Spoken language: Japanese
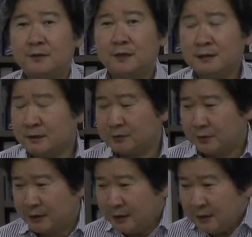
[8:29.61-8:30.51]
なんでかってい
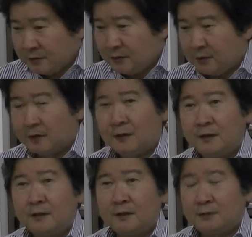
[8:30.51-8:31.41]
うと契約の
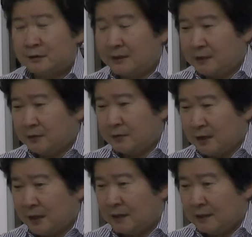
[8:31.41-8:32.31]
あの内容
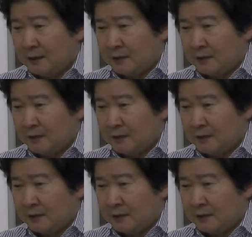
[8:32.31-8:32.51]
が